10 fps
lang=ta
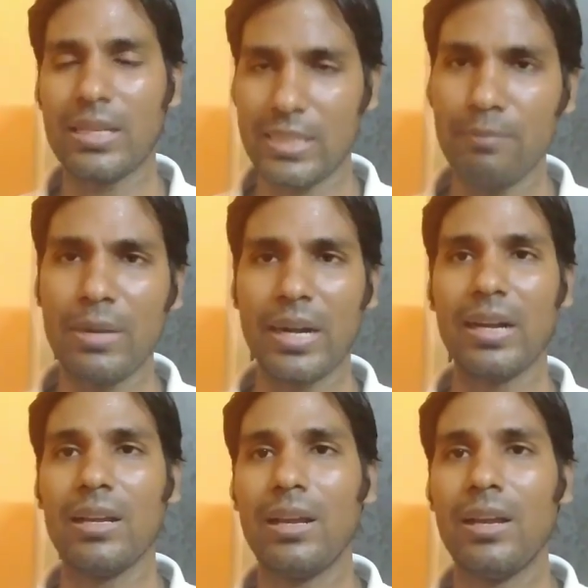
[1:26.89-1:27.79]
நான் சென்ட்
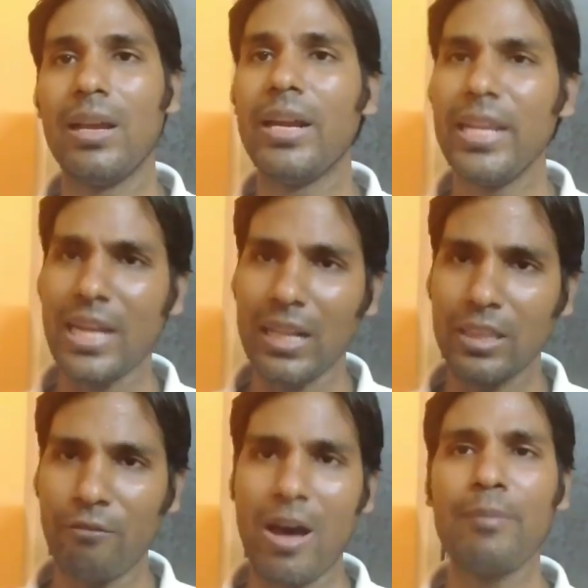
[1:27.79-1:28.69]
பண்ணுறேன் நீங்கள்
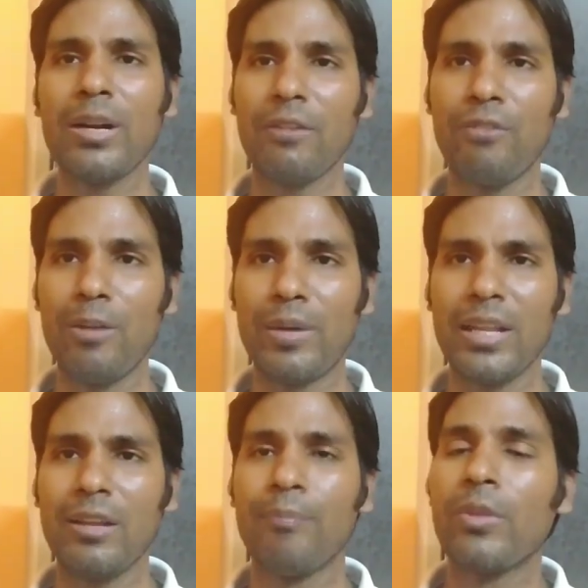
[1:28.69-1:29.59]
அந்த ஃபார்மெட்டை ஃபில்
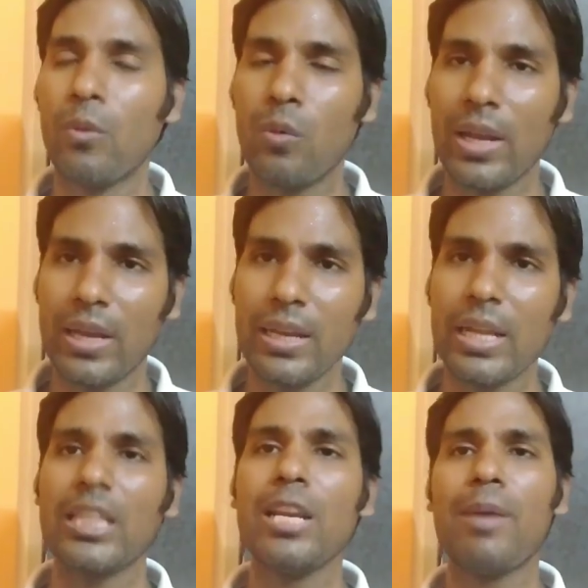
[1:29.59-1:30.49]
பண்ணி உங்களுக்கு
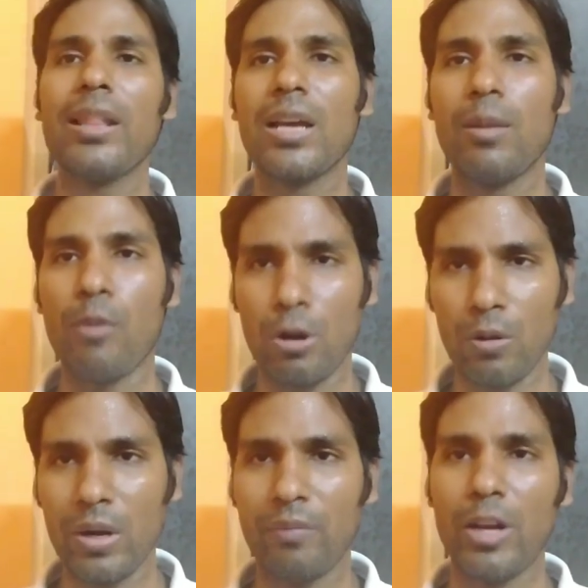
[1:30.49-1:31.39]
எத்தனை மாதங்கள்
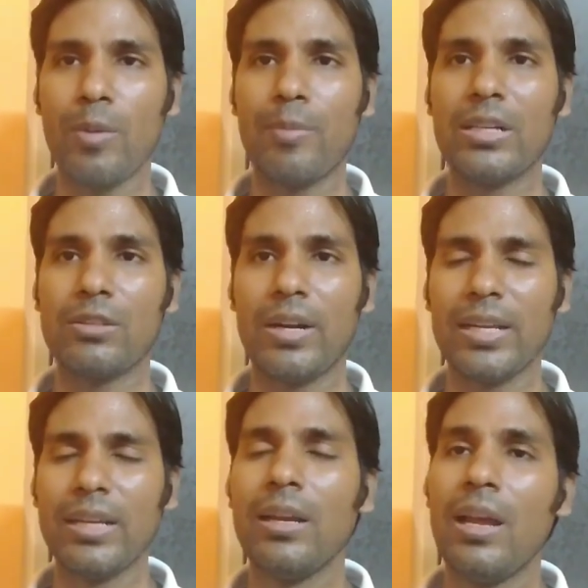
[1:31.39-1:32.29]
மொரட்டோரியம் வேணும் அப்படின்னு
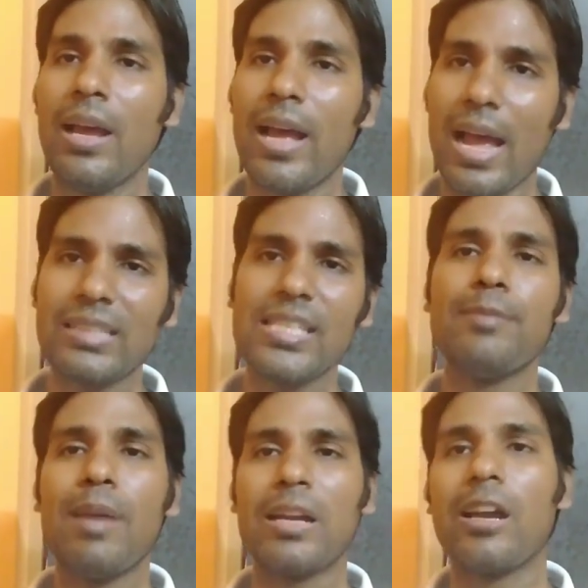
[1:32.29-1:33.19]
சொல்லிட்டு
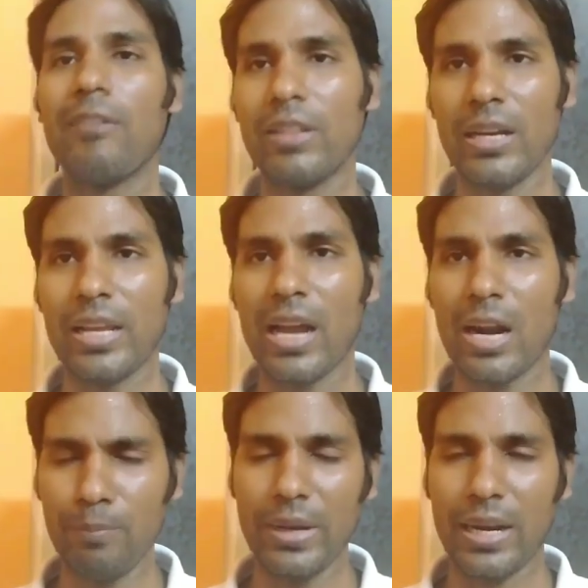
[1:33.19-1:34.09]
ஆக்சிஸ் பேங்குக்கு வந்து நீங்கள்
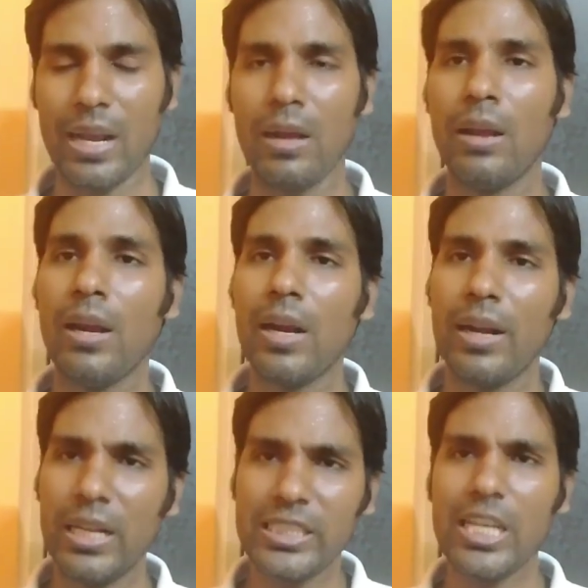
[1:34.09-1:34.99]
அனுப்புனீங்கன்னா
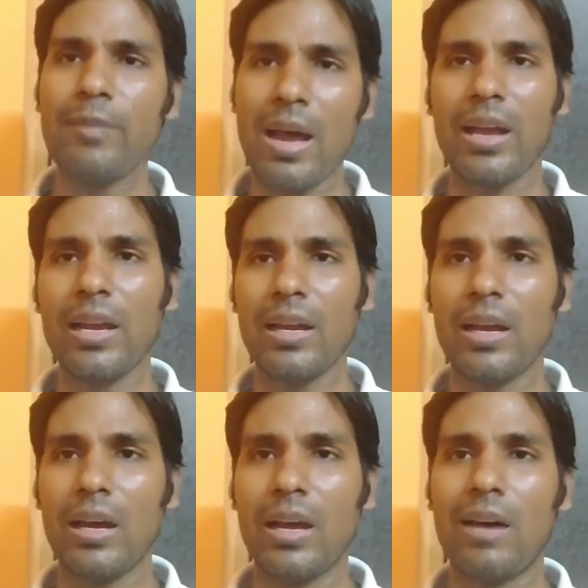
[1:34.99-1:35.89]
நிச்சயமாக
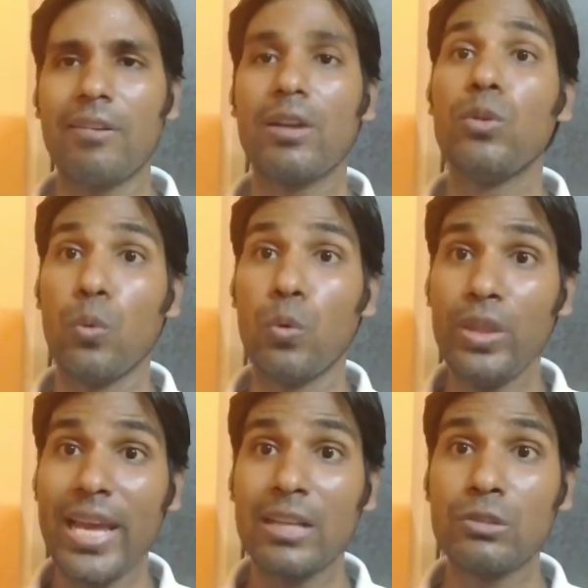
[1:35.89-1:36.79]
அவர்கள் வந்து
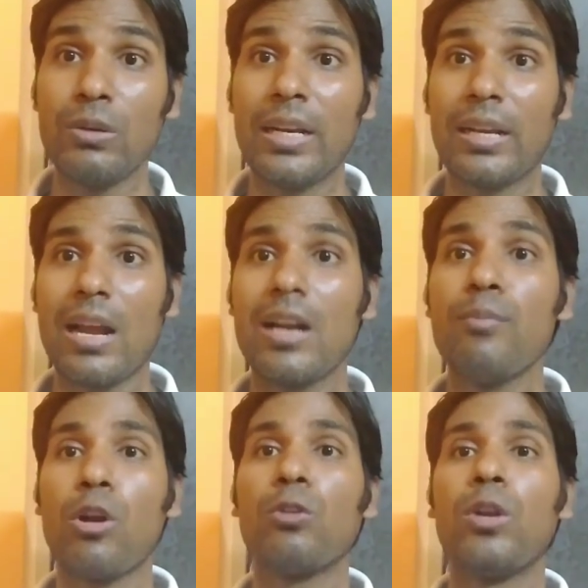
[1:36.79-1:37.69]
உறுதியாக
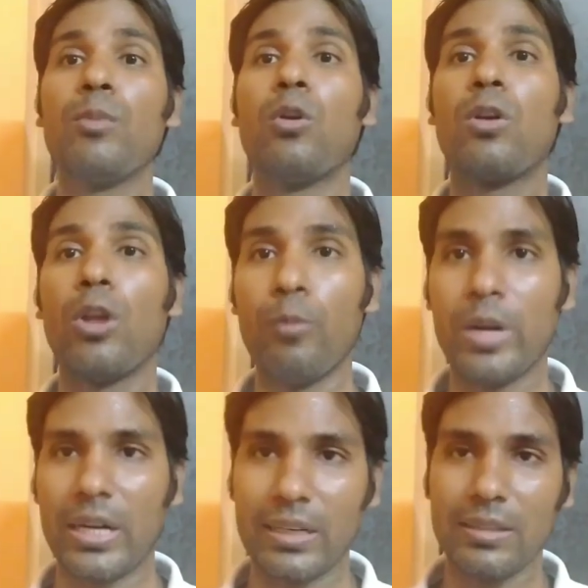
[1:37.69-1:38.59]
சொல்லியிருக்கிறார்கள் மொரட்டோரியம் கொடுக்கிறோம்
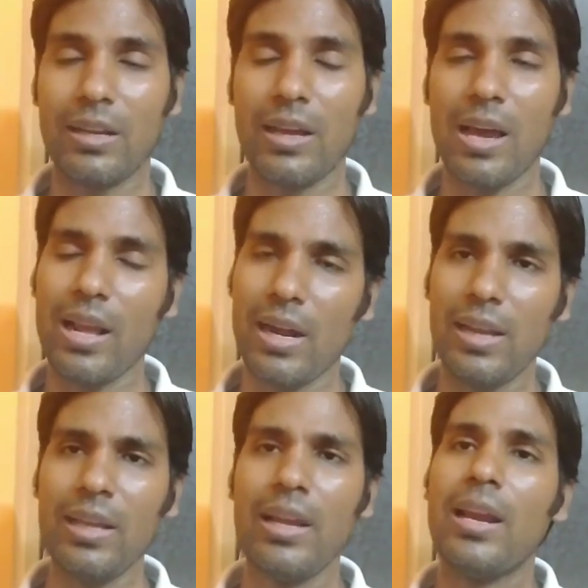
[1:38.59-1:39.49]
என்று
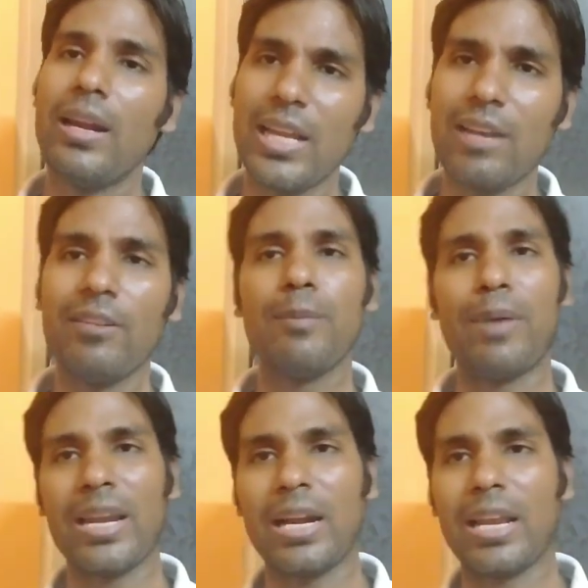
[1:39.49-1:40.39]
அதனால நீங்கள் வந்து
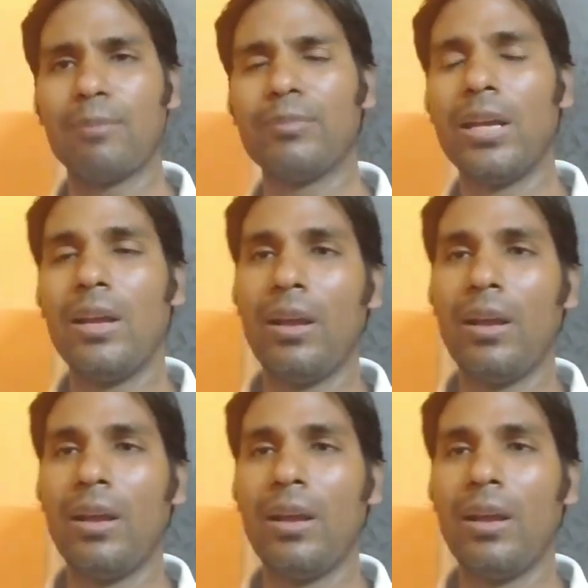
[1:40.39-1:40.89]
பயனடையலாம்